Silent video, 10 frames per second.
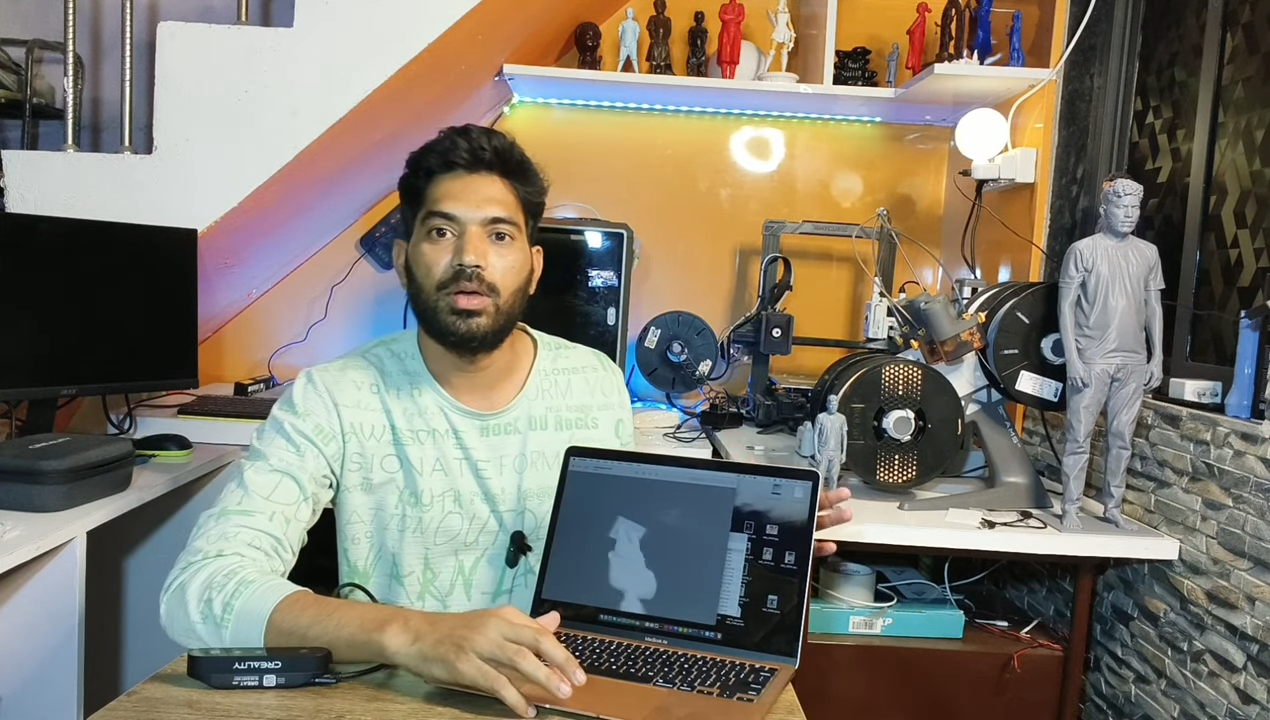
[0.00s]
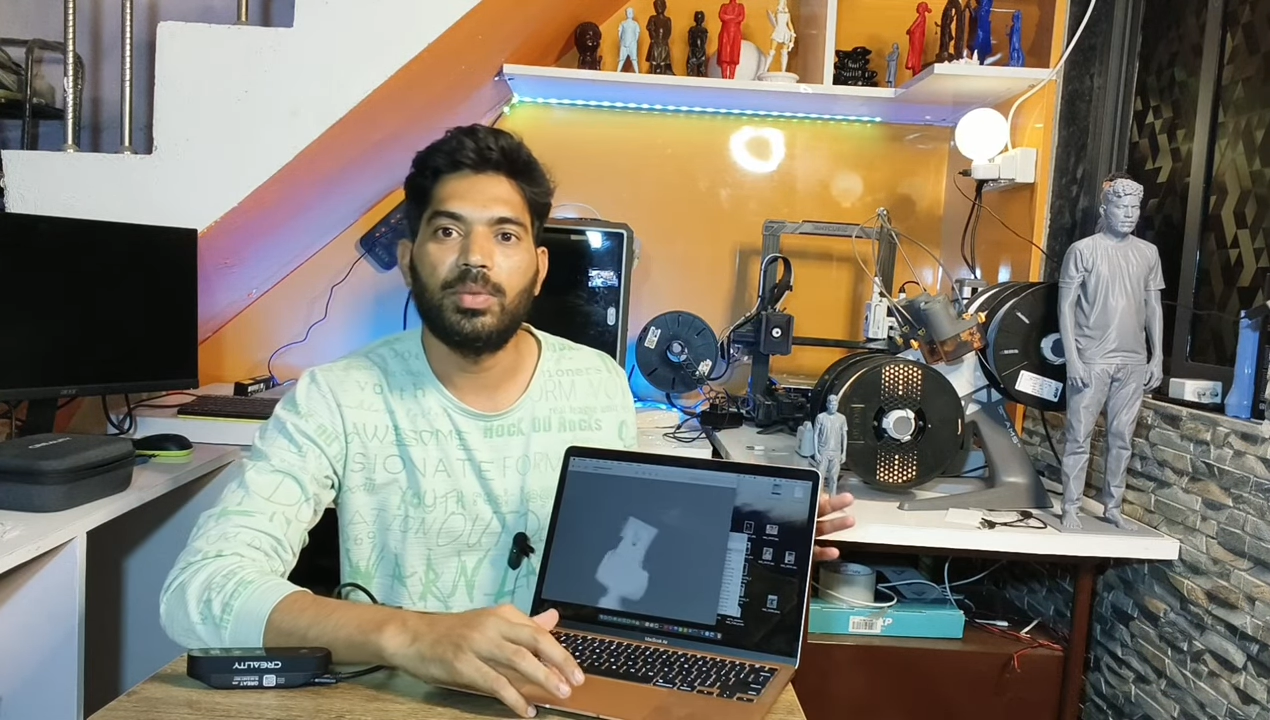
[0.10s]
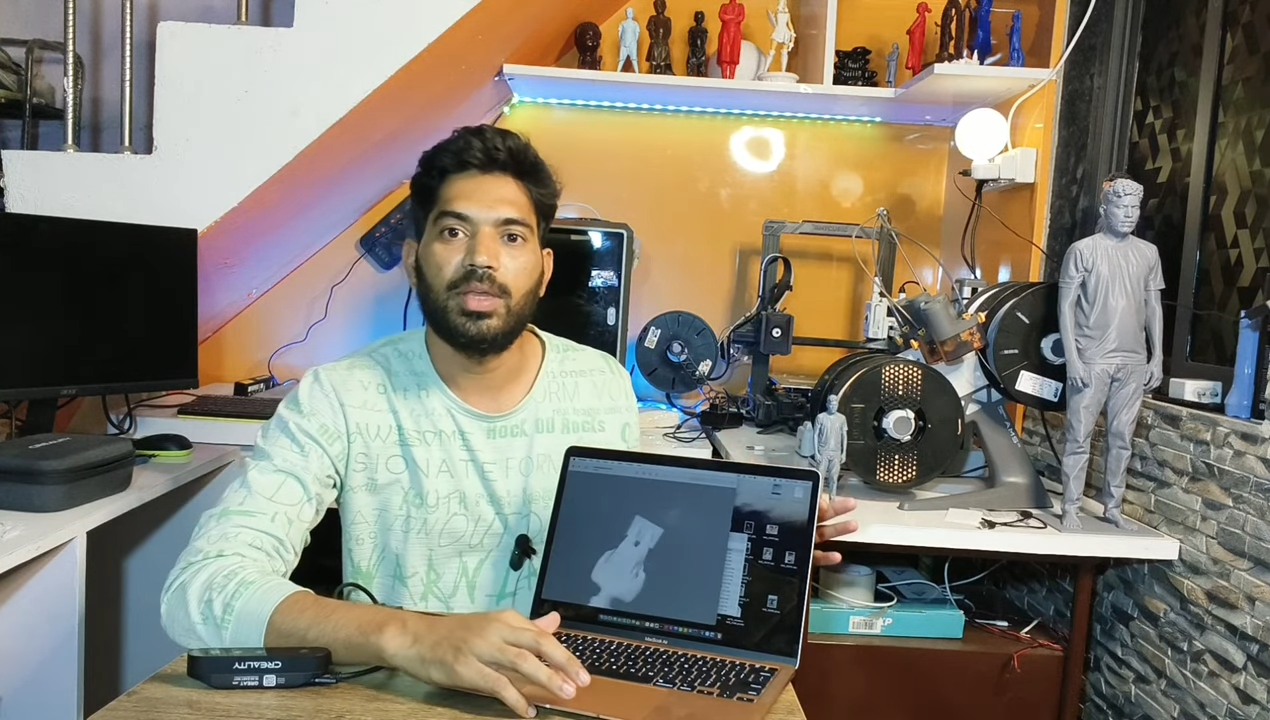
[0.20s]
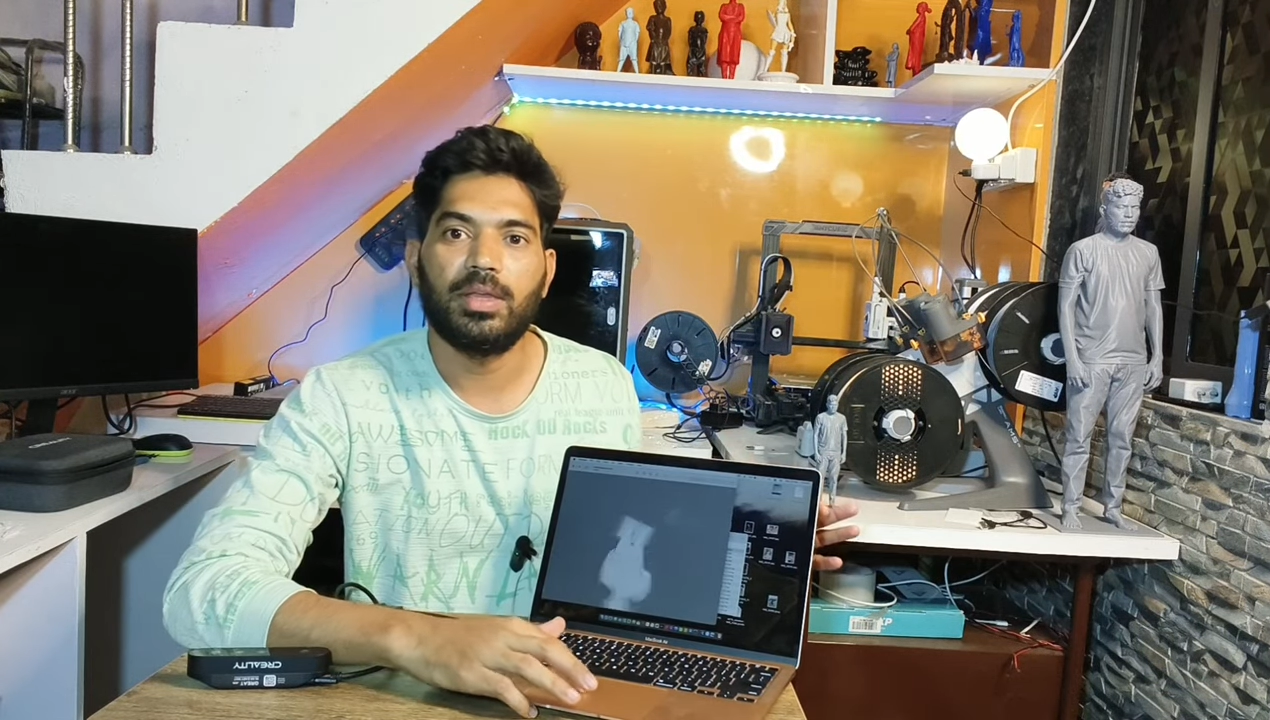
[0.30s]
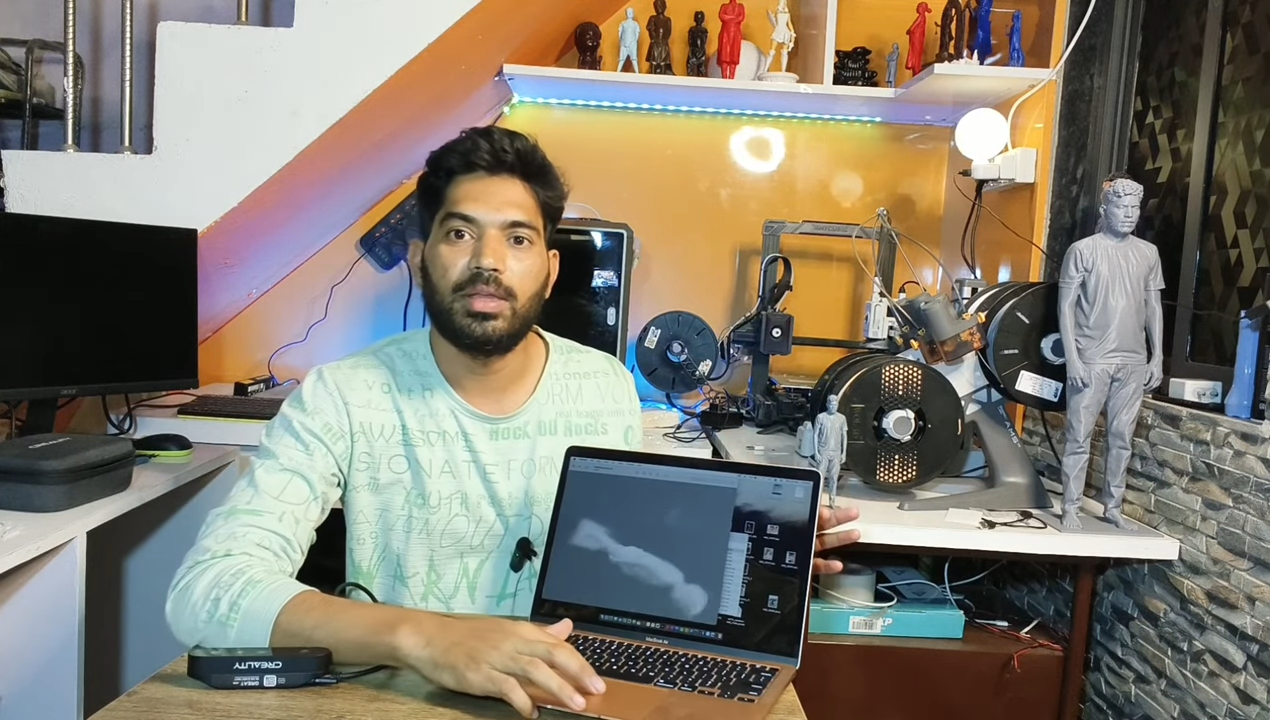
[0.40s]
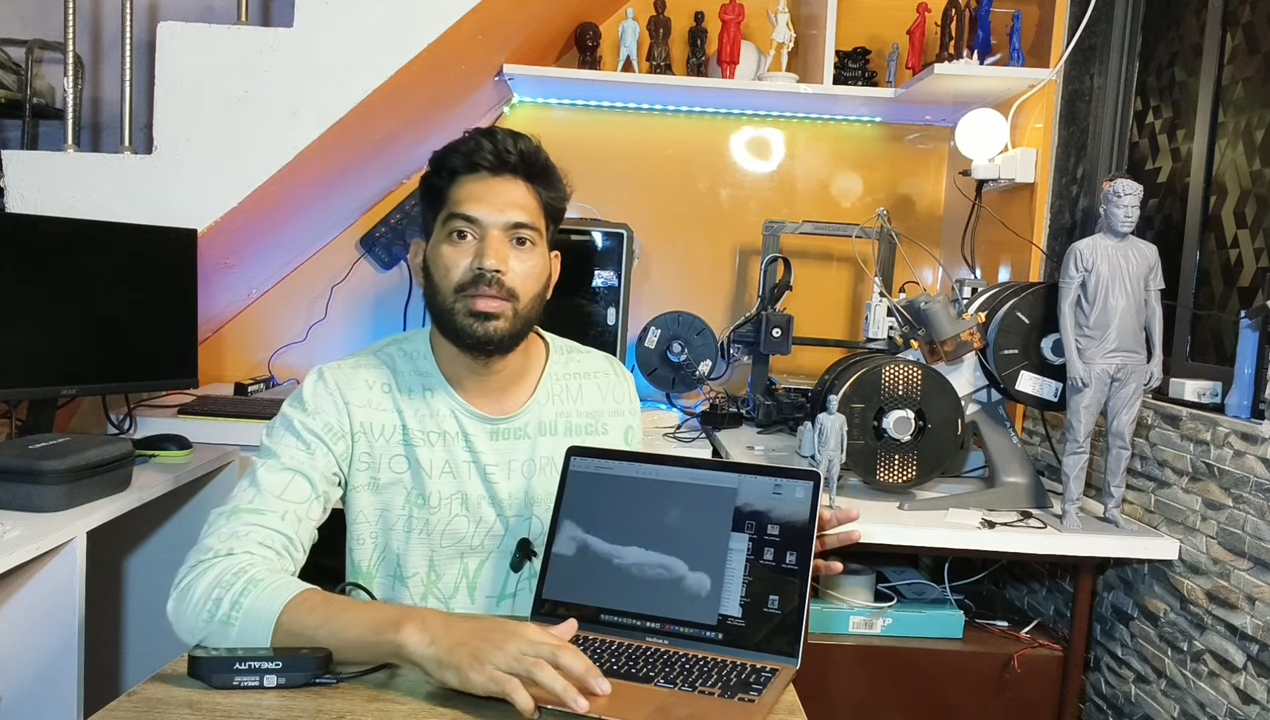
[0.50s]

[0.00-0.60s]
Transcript: अभी